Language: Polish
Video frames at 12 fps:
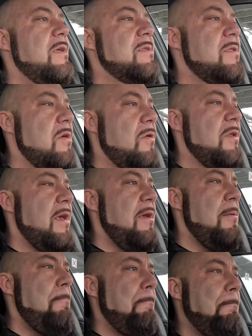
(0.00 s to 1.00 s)
na stronie
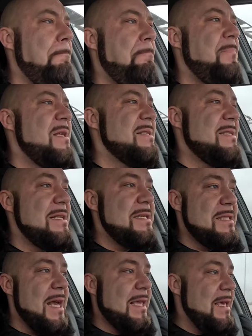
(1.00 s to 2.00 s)
mm, na
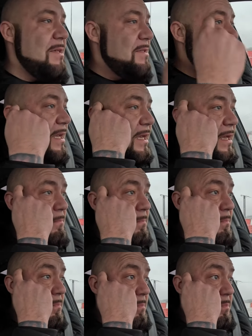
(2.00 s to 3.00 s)
zasadzie takiej, że
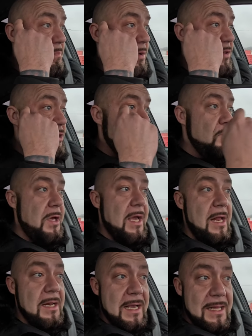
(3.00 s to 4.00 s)
ponoć mój
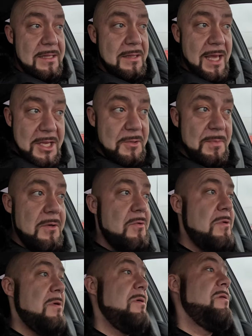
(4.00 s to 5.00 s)
Hellcat też
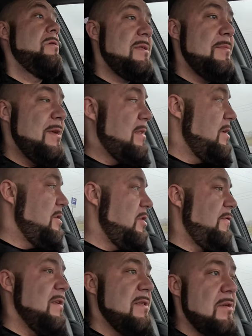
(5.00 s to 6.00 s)
był symetrycznie
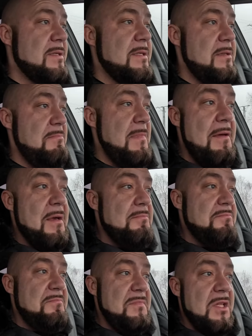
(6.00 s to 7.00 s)
świecący. Nie
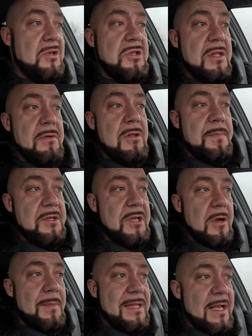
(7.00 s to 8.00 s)
wiem, nie doszedłem do
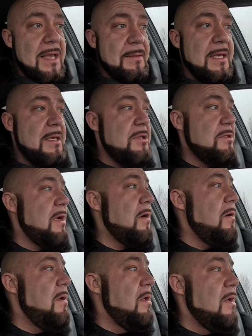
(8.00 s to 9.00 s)
pierwszego badania
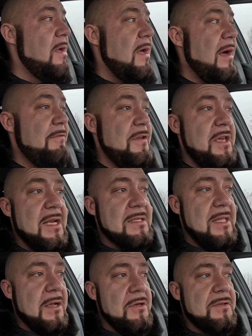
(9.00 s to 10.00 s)
technicznego, a wynika
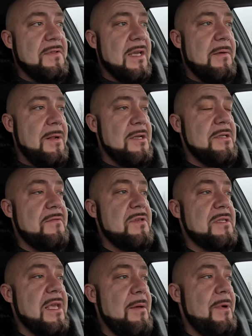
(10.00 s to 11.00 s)
z tego, że w takim razie te
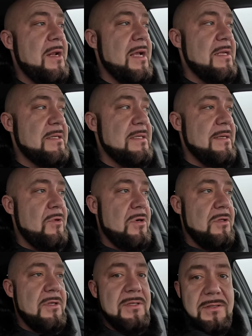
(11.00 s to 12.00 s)
wszystkie amerykańskie
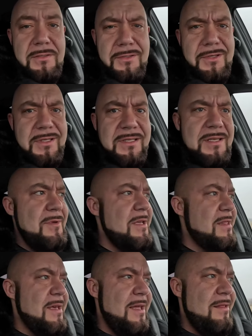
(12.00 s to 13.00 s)
samochody, co, co się z nimi
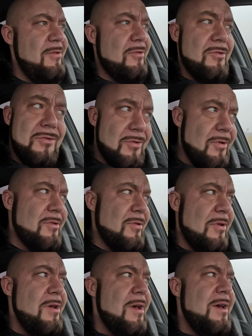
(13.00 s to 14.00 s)
nie ten, no to,
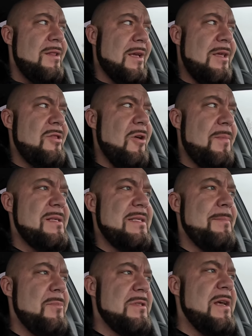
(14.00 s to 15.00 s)
to takie dobre
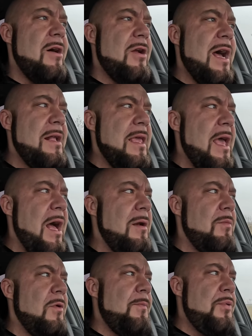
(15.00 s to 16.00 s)
samozaoranie
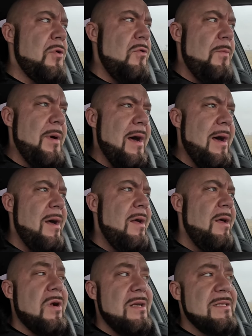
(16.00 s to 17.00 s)
albo próba
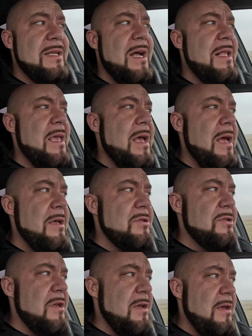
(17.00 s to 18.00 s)
pokazania,
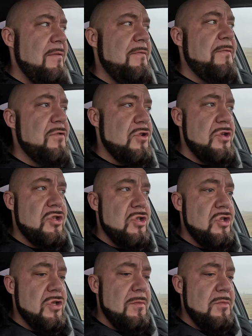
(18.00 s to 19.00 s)
że
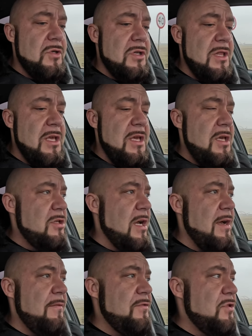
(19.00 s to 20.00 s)
wszyscy są źli i
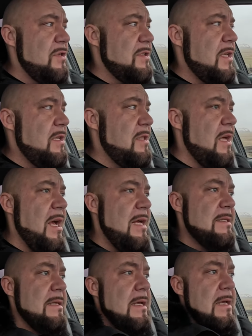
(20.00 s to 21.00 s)
trzeba wszystkich
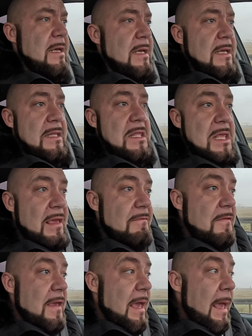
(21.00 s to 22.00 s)
teraz. Nie
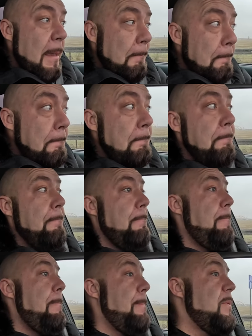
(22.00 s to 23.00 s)
wiem,
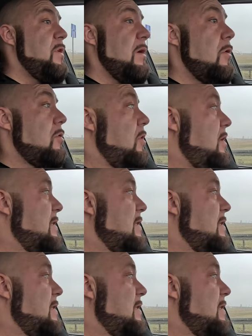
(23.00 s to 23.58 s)
czego to